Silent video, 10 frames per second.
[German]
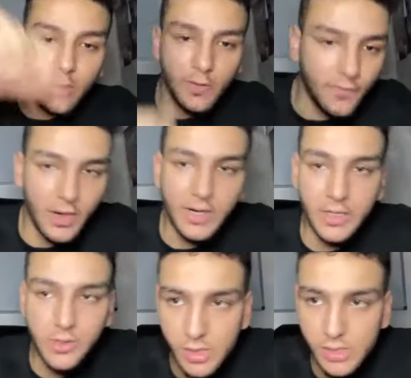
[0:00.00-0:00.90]
Woche vorher
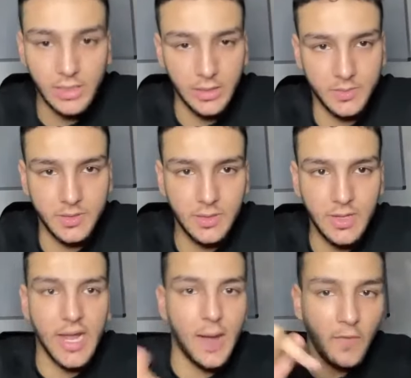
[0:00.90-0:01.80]
einen Call gehabt.
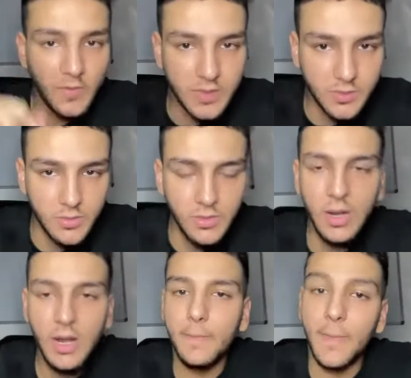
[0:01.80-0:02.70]
Er kam auf mich zu,
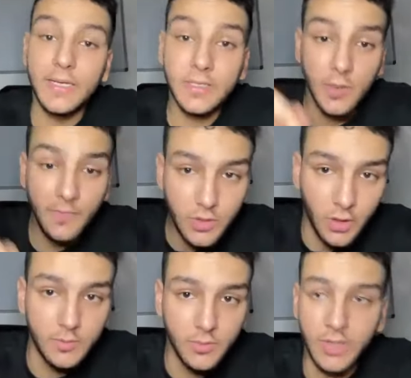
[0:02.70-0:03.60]
meinte, können wir
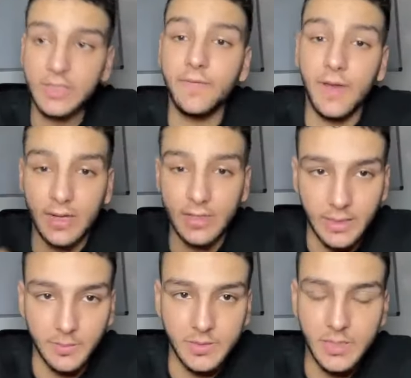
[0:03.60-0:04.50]
callen, Bro? Er hatte Fragen
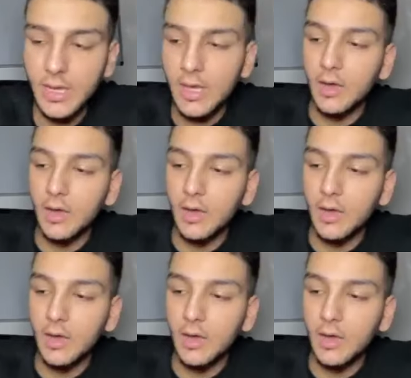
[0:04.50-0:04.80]
gehabt.